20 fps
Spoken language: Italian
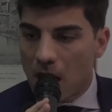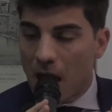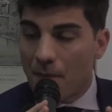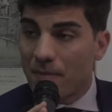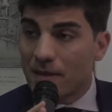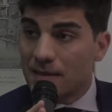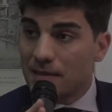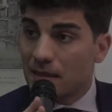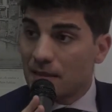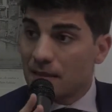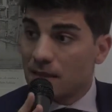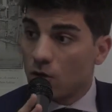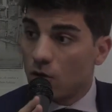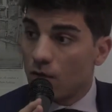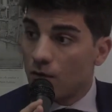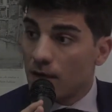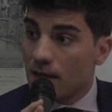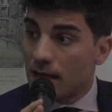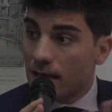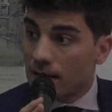abbastanza
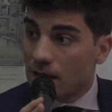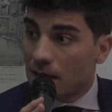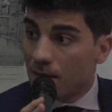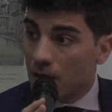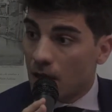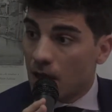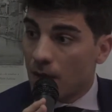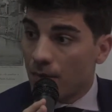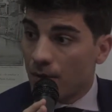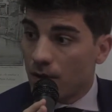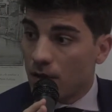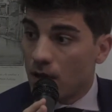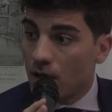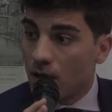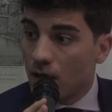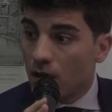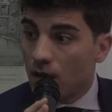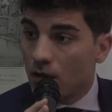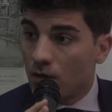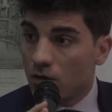conveniente perché poi
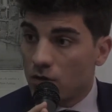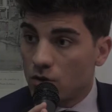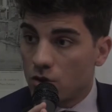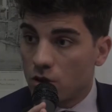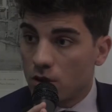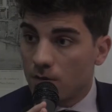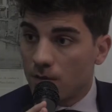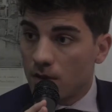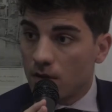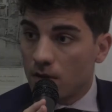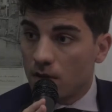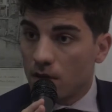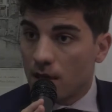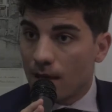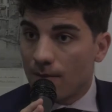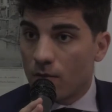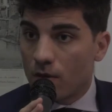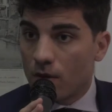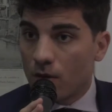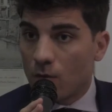non ci
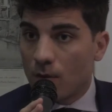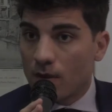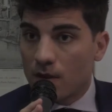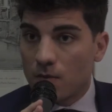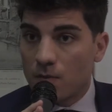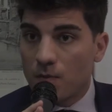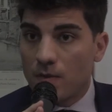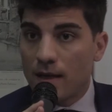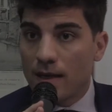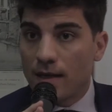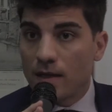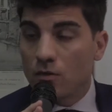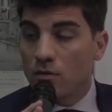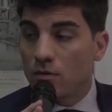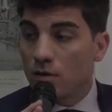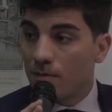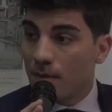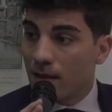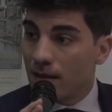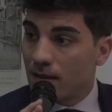dimentichiamo che Roma TPL
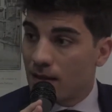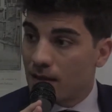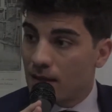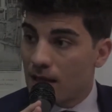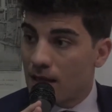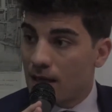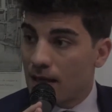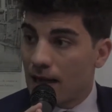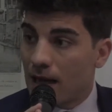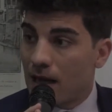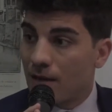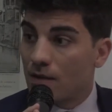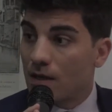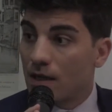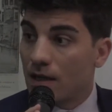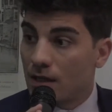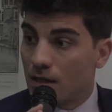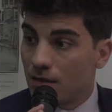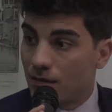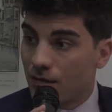non dipende dai ricavi
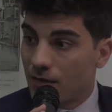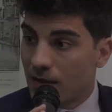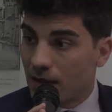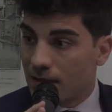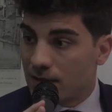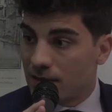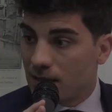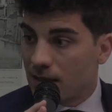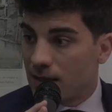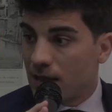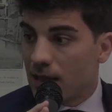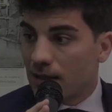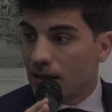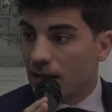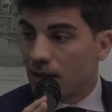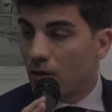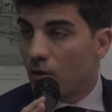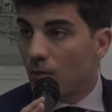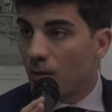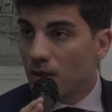a differenza di
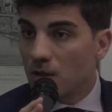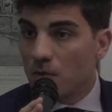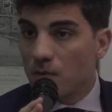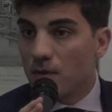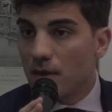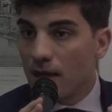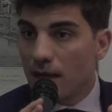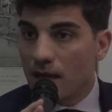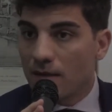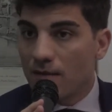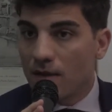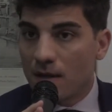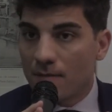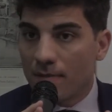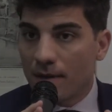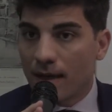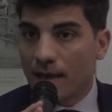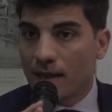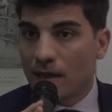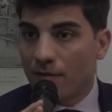Atac. Roma TPL viene
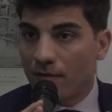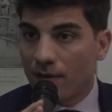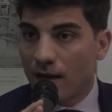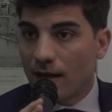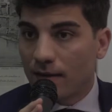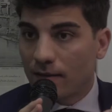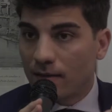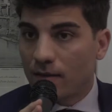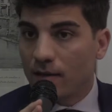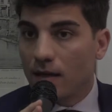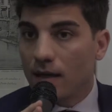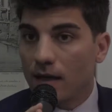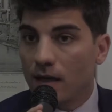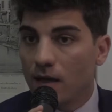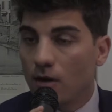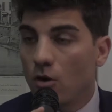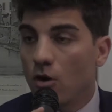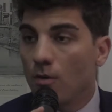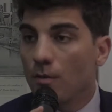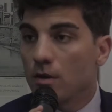pagata flat a
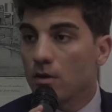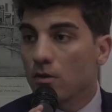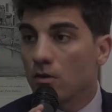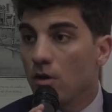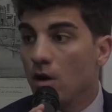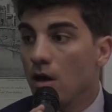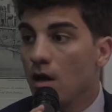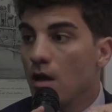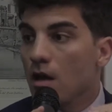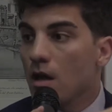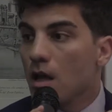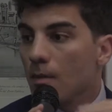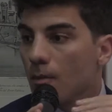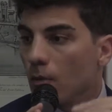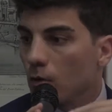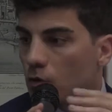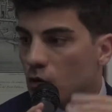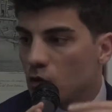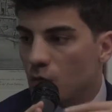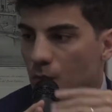chilometro e
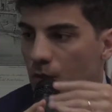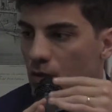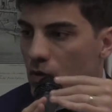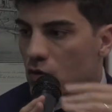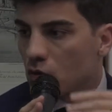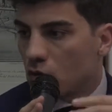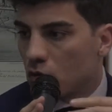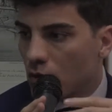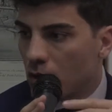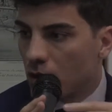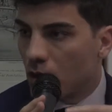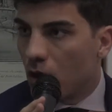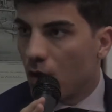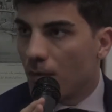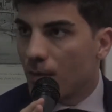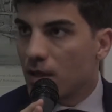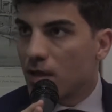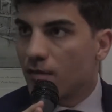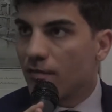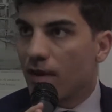molto spesso su
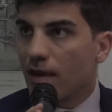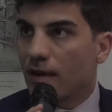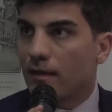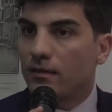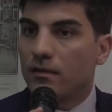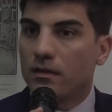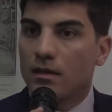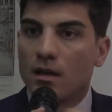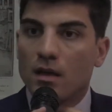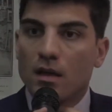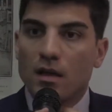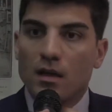chilometri fatti